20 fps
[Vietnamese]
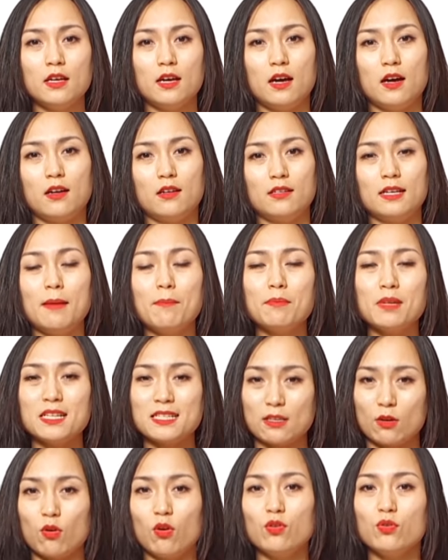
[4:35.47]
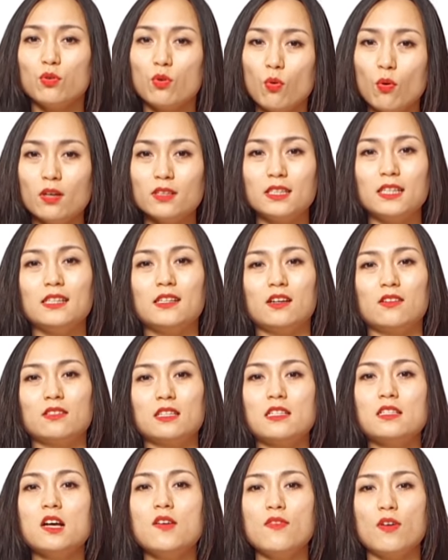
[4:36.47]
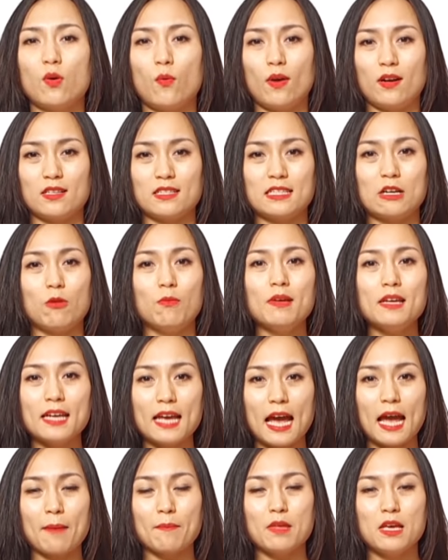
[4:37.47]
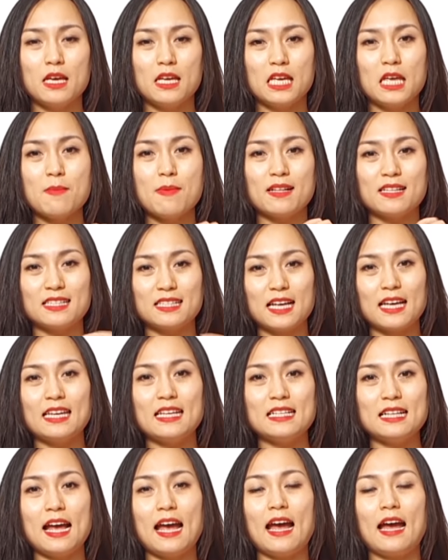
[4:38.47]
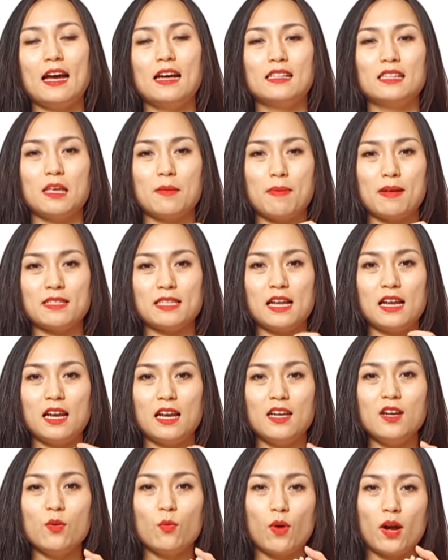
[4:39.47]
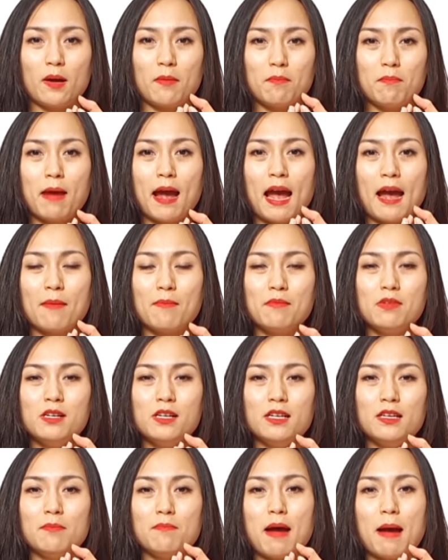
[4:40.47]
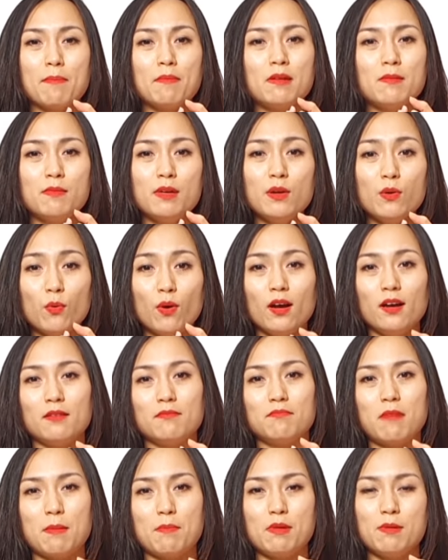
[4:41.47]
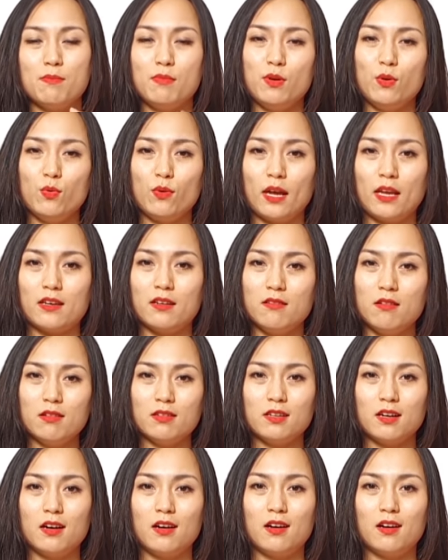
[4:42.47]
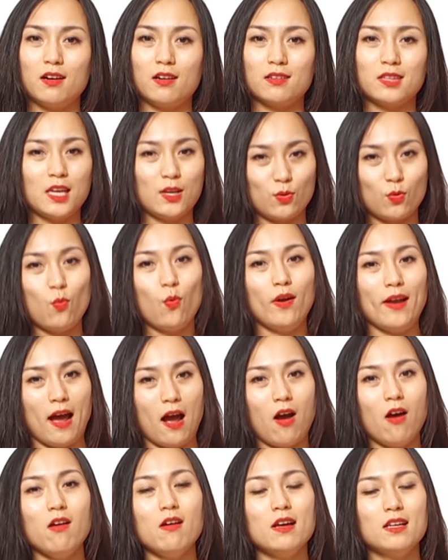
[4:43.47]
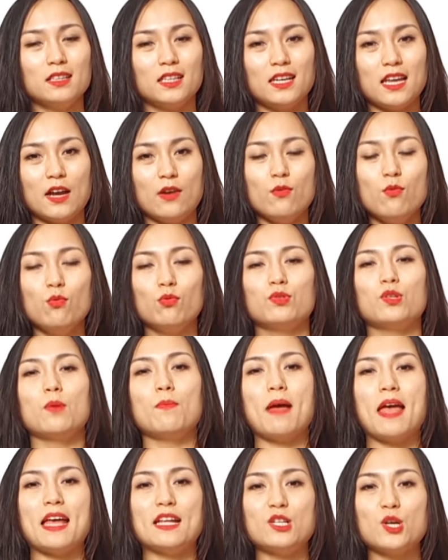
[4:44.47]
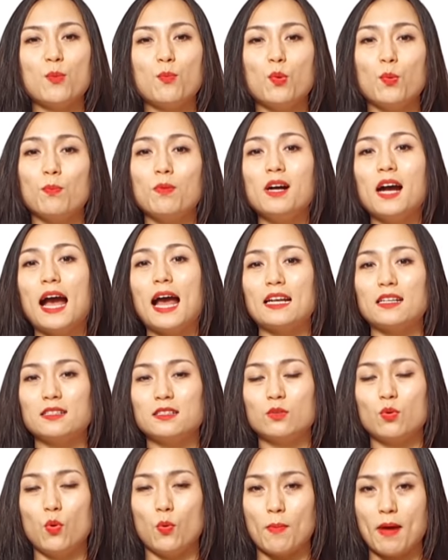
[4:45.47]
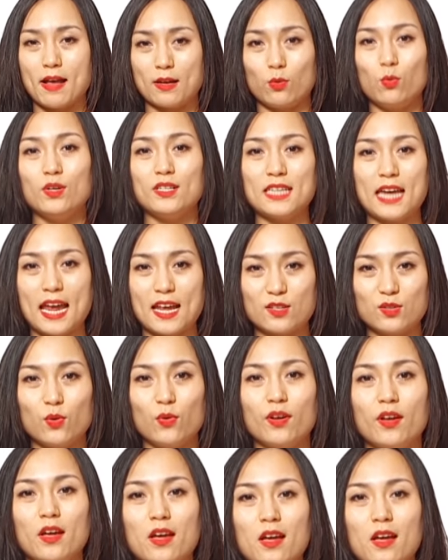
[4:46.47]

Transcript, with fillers: À, ờ, 5 đến 6 con cua thì nó sẽ rơi vào khoảng 60 g. Khi bạn xay ra thì bạn sẽ lấy được khoảng 30 30 30 ml á, 30 ml cái nước uh, thịt cua đó thì đã đủ cho bé cho một bữa ăn của bé của trẻ rồi.